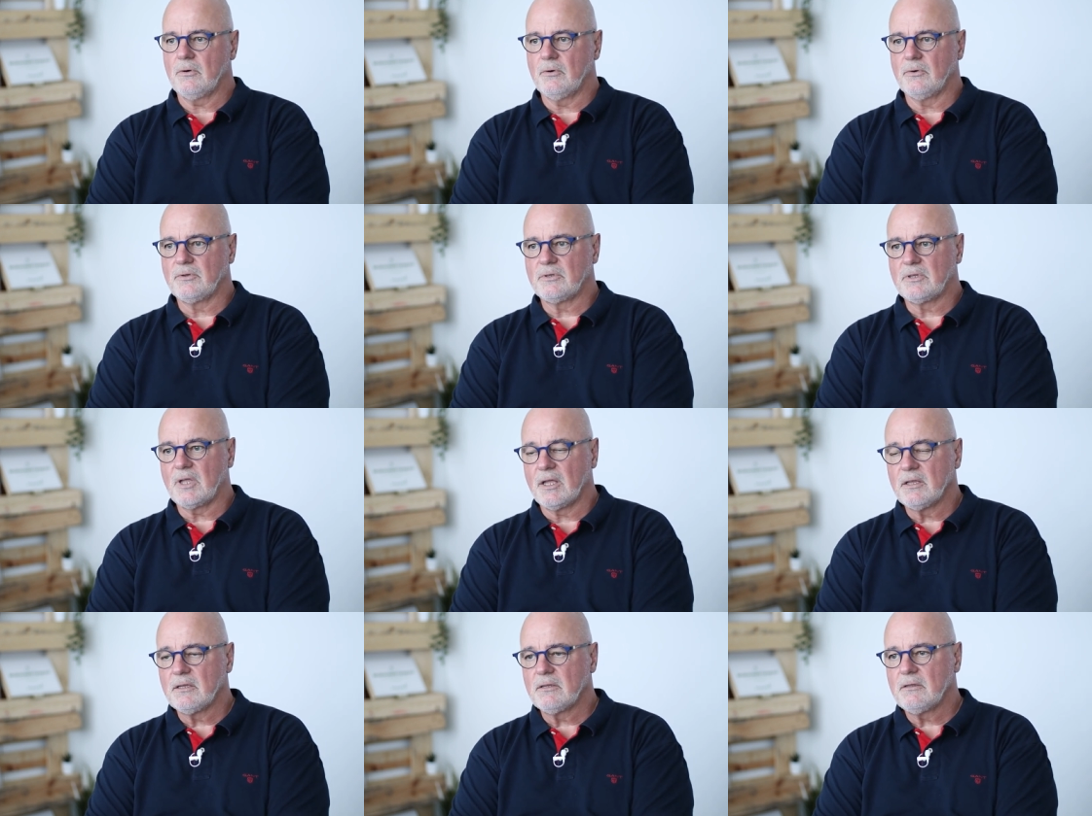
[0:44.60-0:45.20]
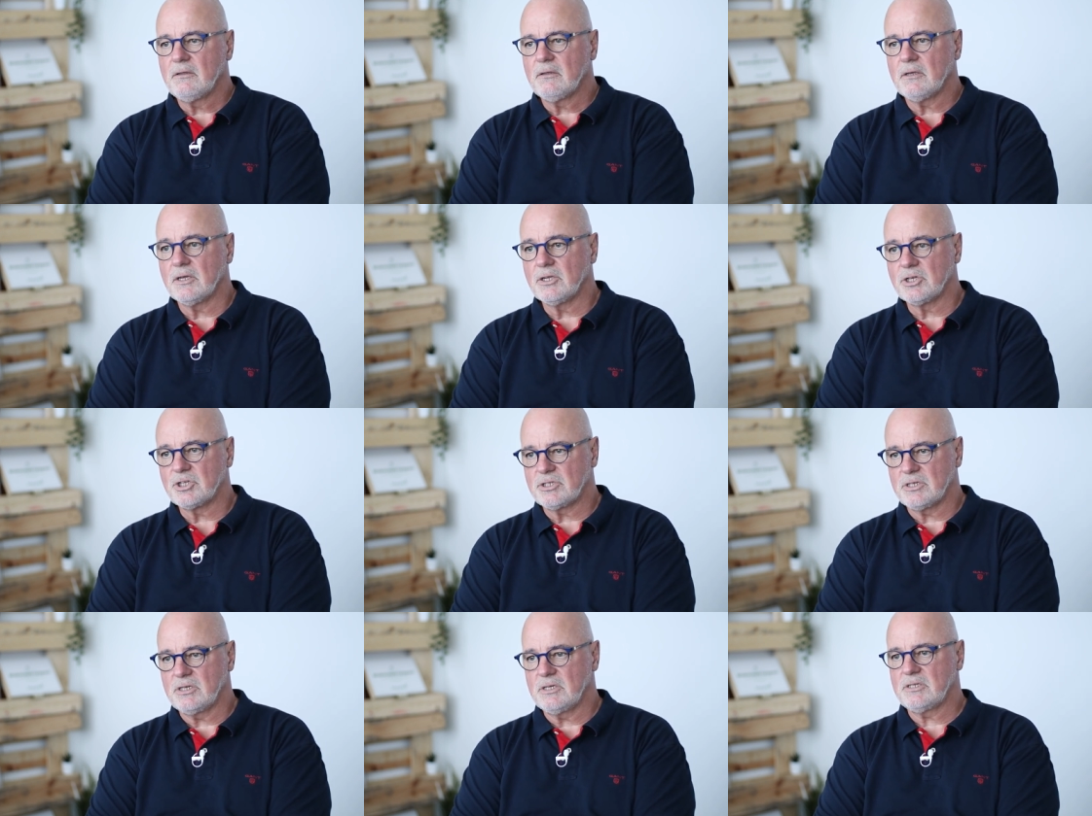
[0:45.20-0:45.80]
und dann
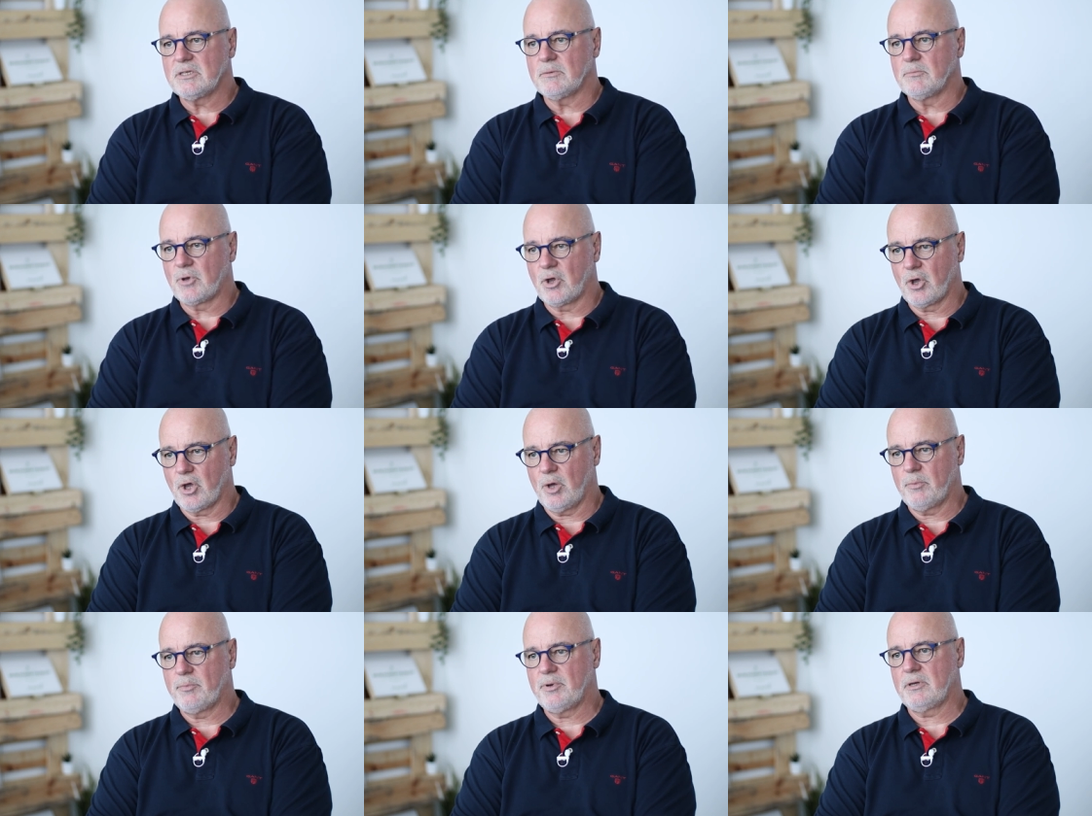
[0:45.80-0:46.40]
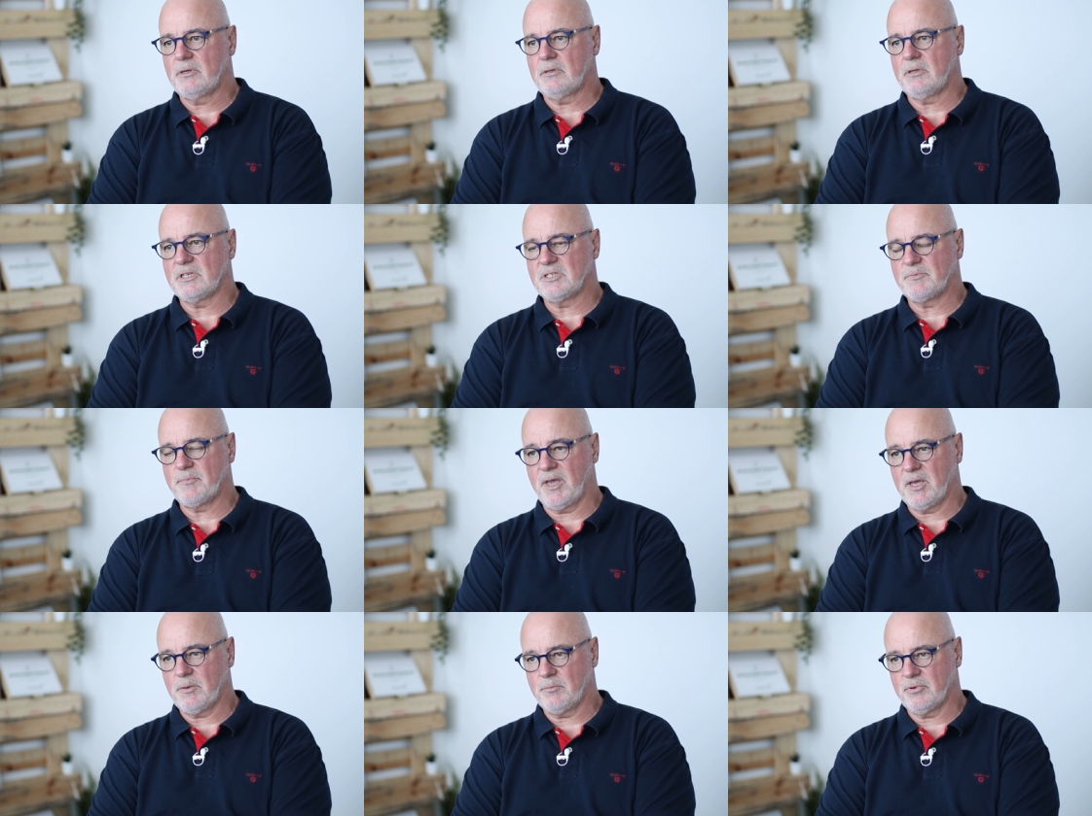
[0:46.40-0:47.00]
entsteht im Körper das
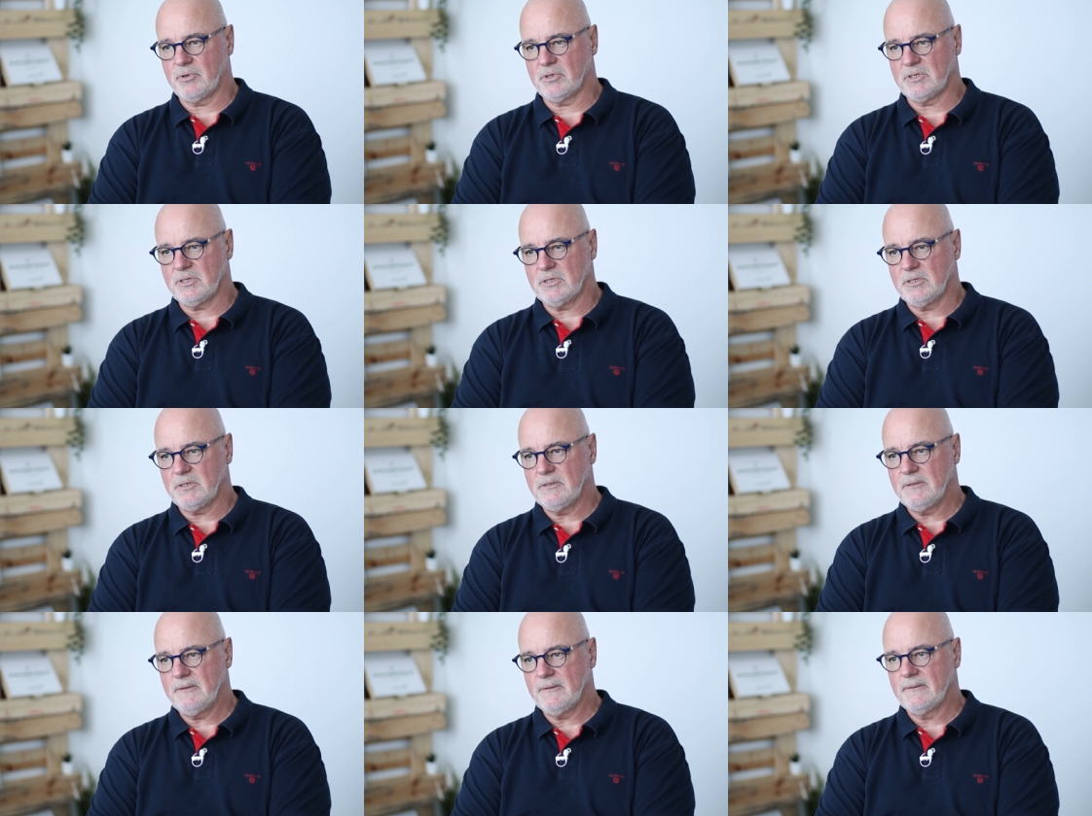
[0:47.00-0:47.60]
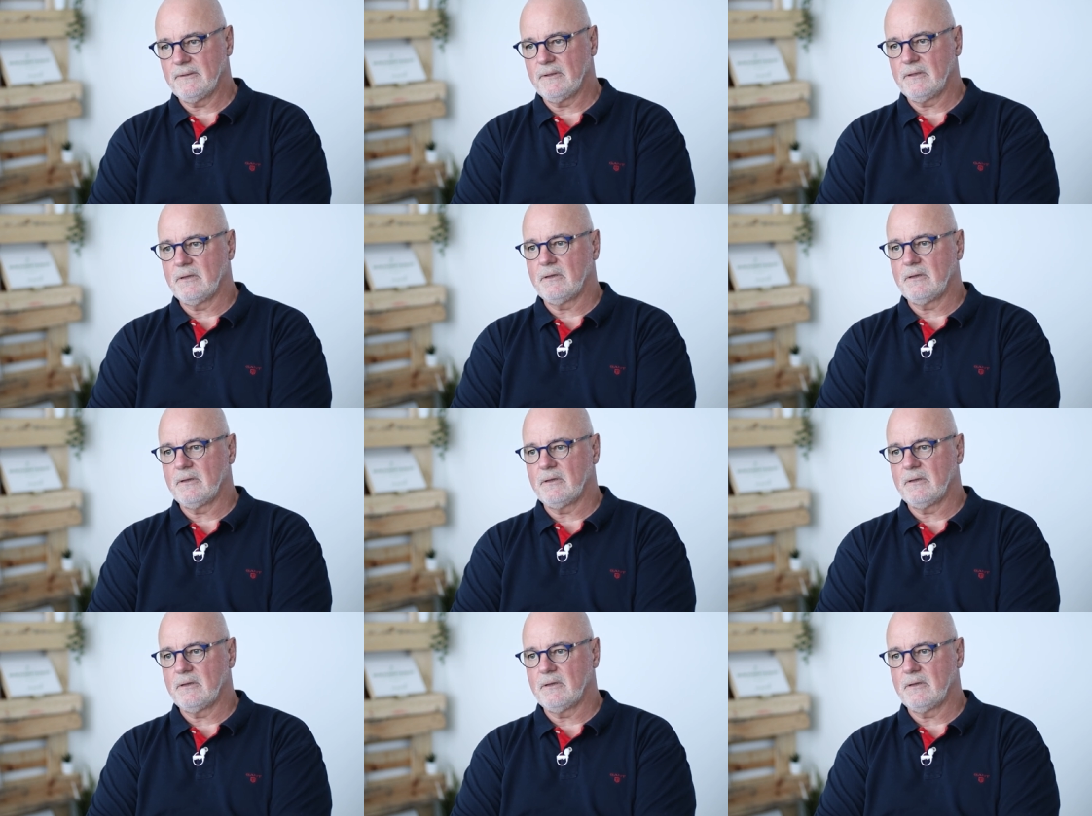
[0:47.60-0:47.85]
Spike-Protein,